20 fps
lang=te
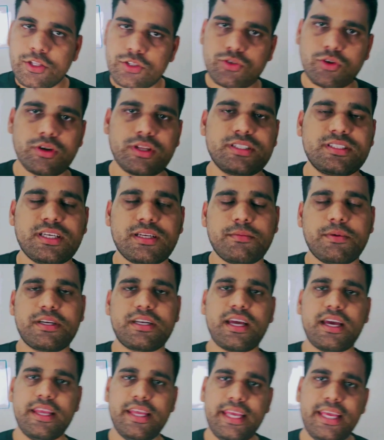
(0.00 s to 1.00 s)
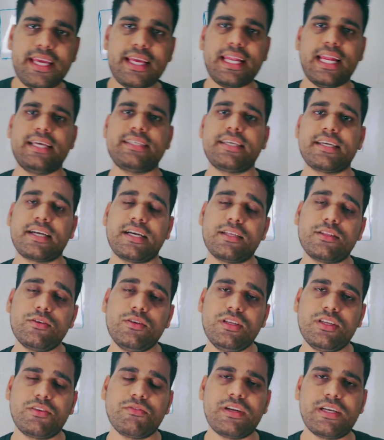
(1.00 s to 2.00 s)
చూడొచ్చు అనమాట ఈ క్లాసే కాదు
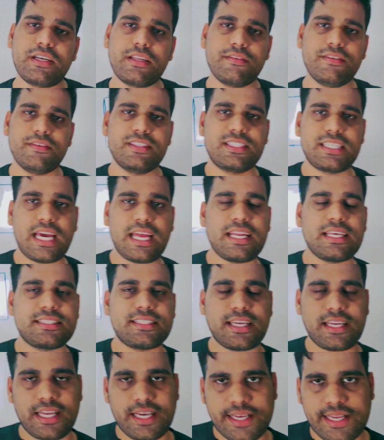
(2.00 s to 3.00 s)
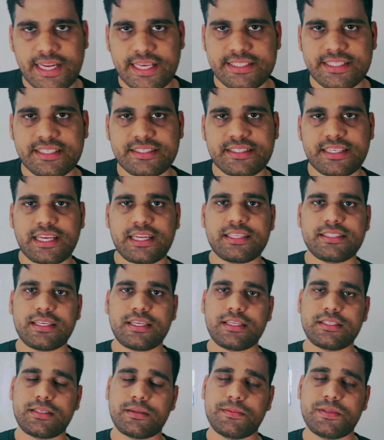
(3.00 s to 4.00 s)
ఇటువంటివి చాలా చాలా క్లాసెస్ చాలా
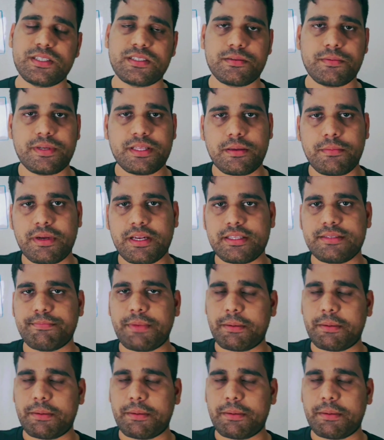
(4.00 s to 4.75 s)
చాలా సబ్జెక్ట్స్ మీద మన